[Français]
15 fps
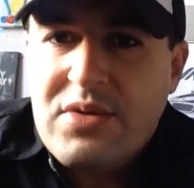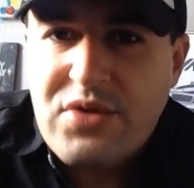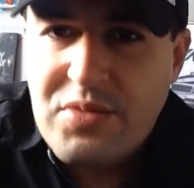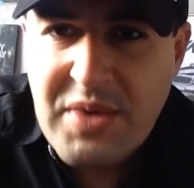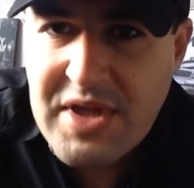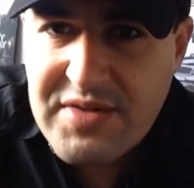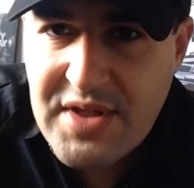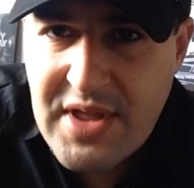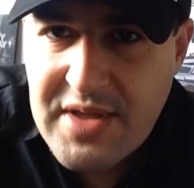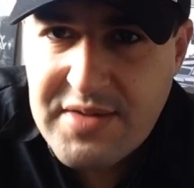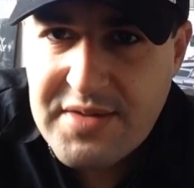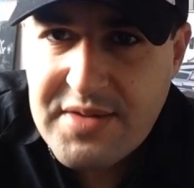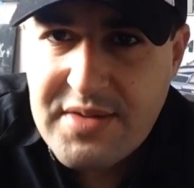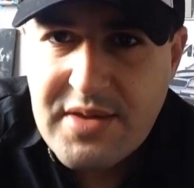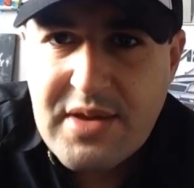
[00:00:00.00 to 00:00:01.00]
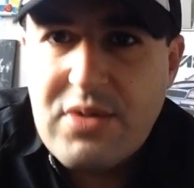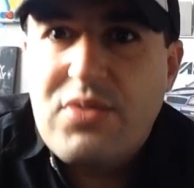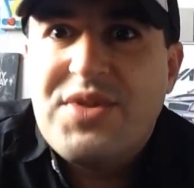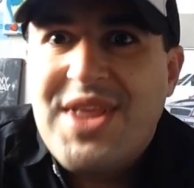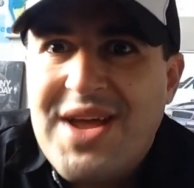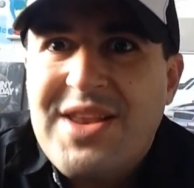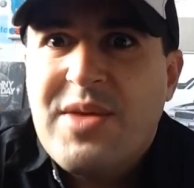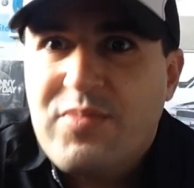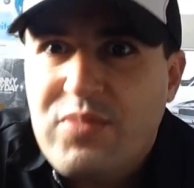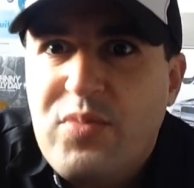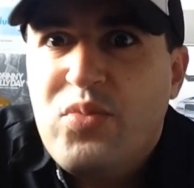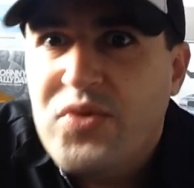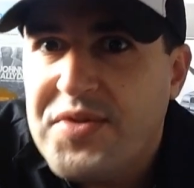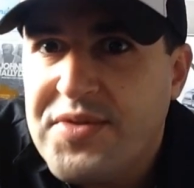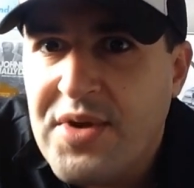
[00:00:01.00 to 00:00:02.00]
de Mercedes et le dernier
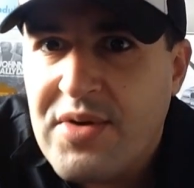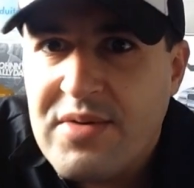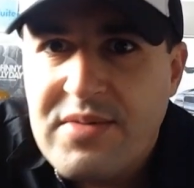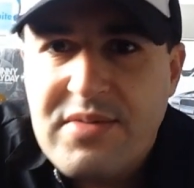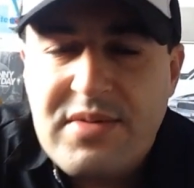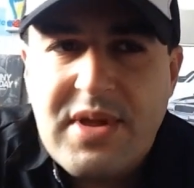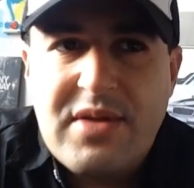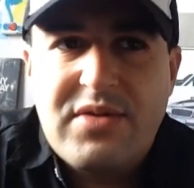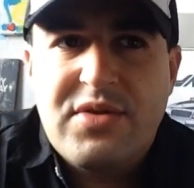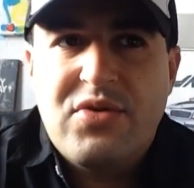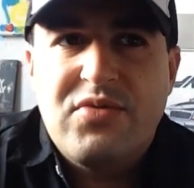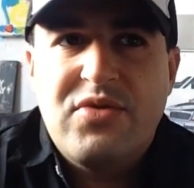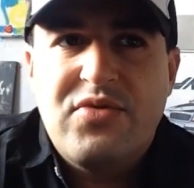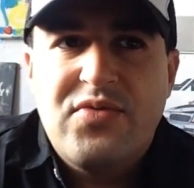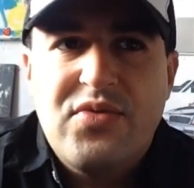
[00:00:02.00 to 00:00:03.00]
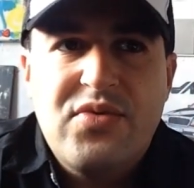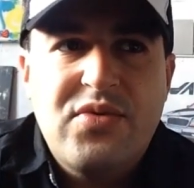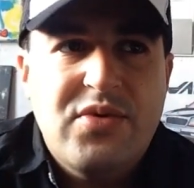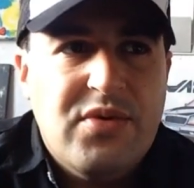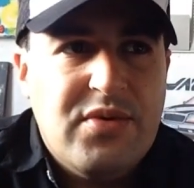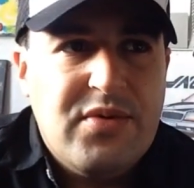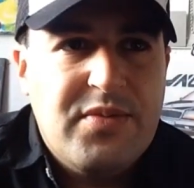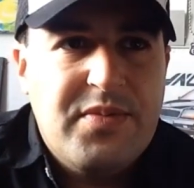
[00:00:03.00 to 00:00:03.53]
plus puissant, 408 chevaux.